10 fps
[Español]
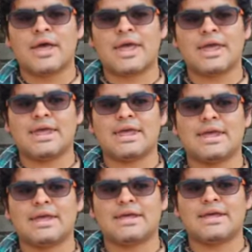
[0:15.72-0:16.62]

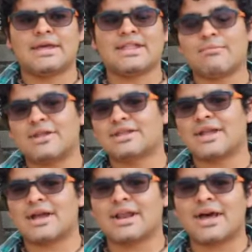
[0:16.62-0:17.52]
eh, que también
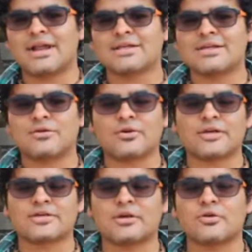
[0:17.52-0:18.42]
están cargadas las
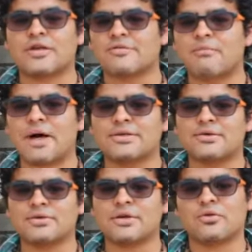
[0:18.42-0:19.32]
historias, los
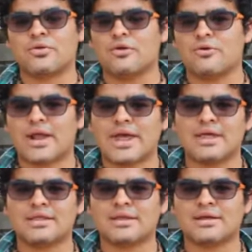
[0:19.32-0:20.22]
espacios en donde vive la
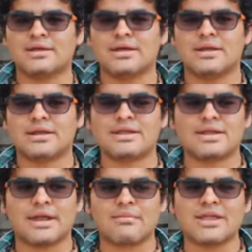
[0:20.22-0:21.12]
gente,
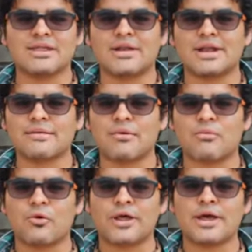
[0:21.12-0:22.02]
necesariamente hablar de
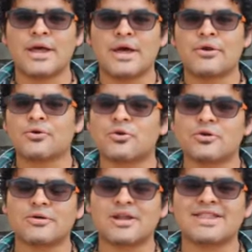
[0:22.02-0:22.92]
memoria, no
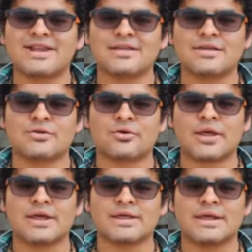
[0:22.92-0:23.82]
solo es hablar de las
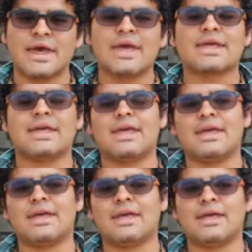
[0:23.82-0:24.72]
historias
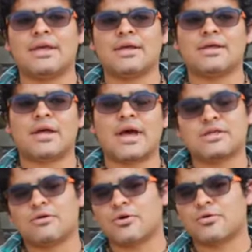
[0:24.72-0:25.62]
que ha
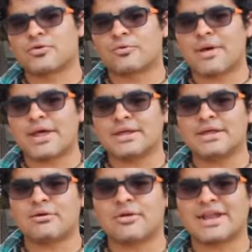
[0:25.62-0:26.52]
llevado nuestro país,
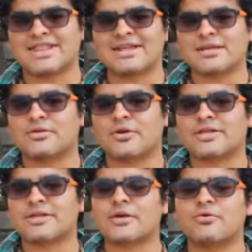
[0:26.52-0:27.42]
sino hablar de las
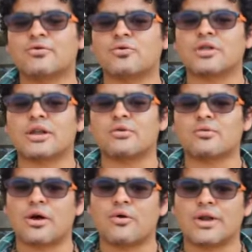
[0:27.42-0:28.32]
historias que se construyen en
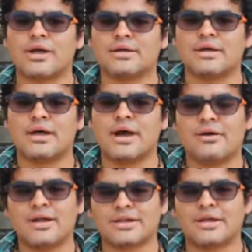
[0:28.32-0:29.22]
una hora,
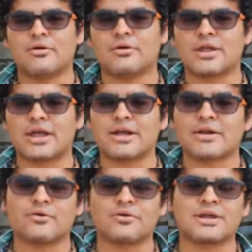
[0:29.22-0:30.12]
hablar de biblioteca,
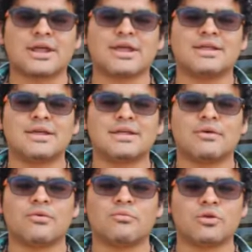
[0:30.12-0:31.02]
reconocer que
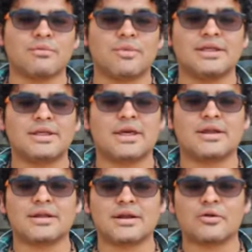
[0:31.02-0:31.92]
existe una multiplicidad
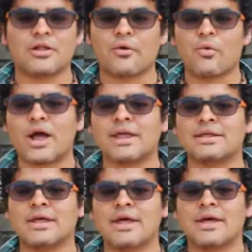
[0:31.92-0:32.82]
entre los
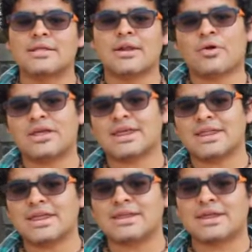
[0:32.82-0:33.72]
lenguajes, de lo que se
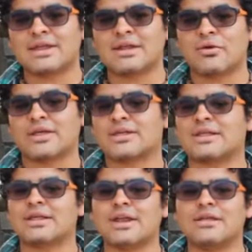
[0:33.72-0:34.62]
dice, de lo que está
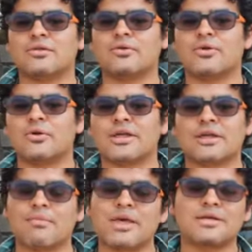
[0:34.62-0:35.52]
escrito, de lo que
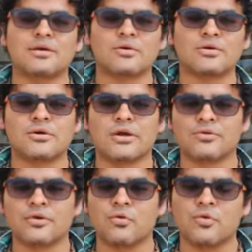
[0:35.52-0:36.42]
se piensa, inclusive de
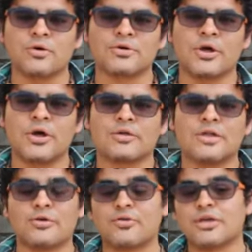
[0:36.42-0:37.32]
los dibujos
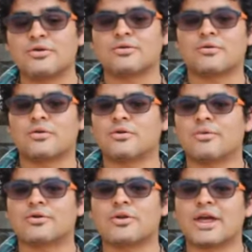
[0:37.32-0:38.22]
de los niños cuando los
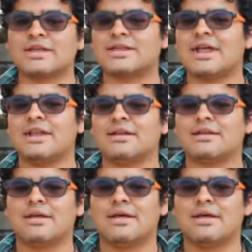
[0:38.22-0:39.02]
personajes salen.